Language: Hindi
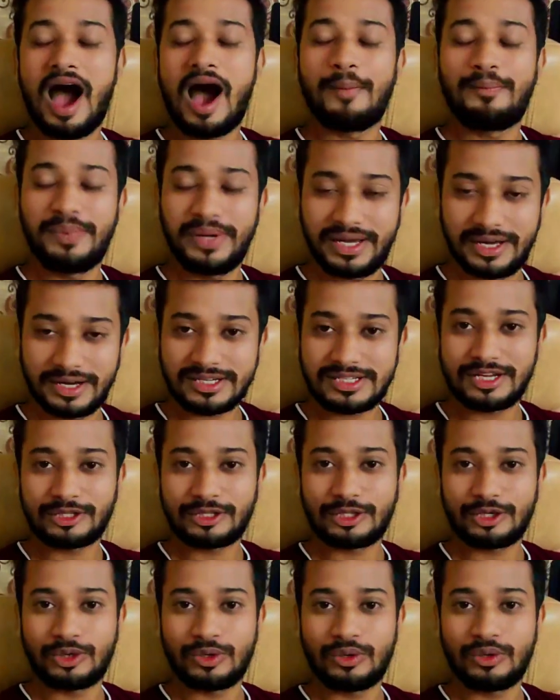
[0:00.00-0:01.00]
आप भी कर
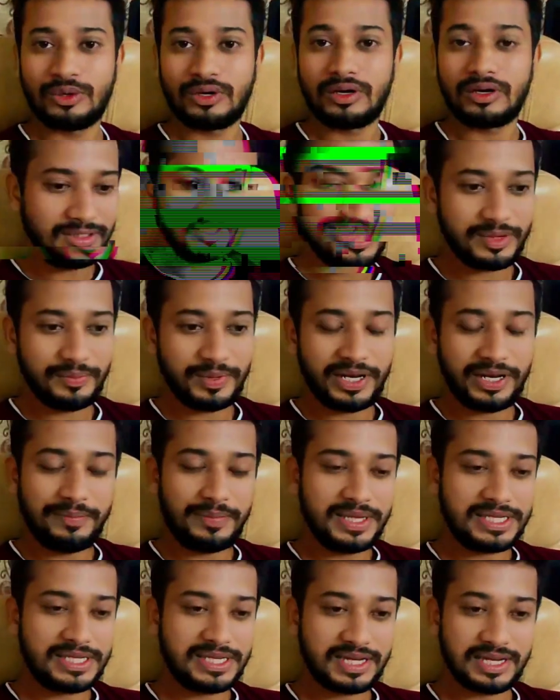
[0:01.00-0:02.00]
सकते हो जब मैंने
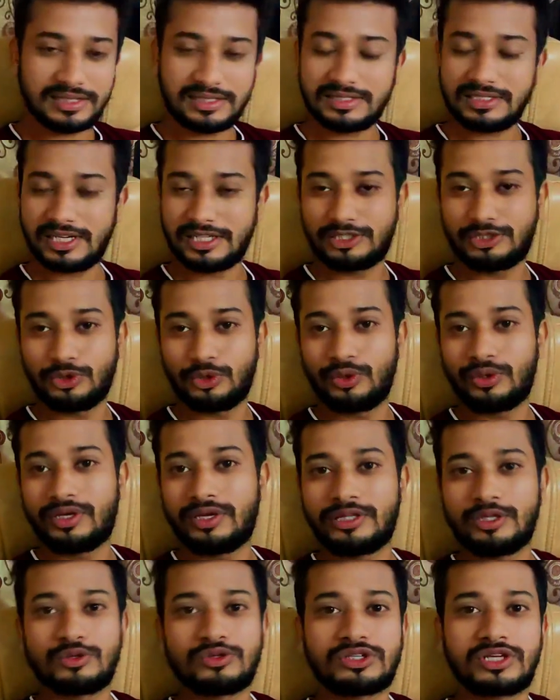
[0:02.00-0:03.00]
बेसिक एक्सरसाइज शुरू
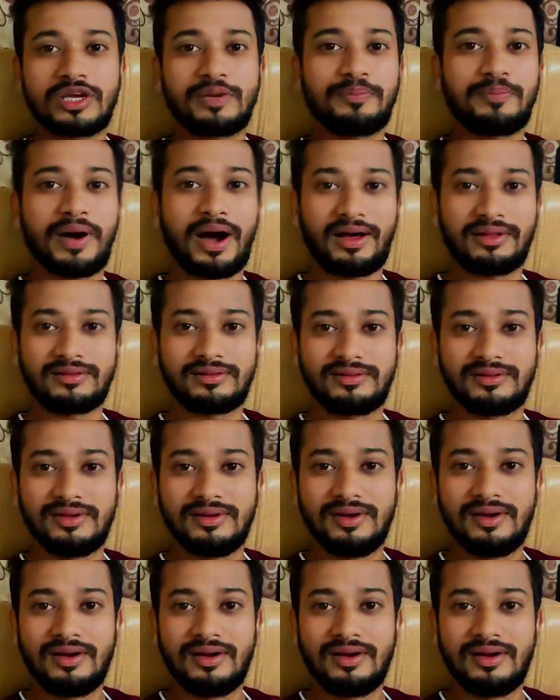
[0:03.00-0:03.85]
की थी उसके बाद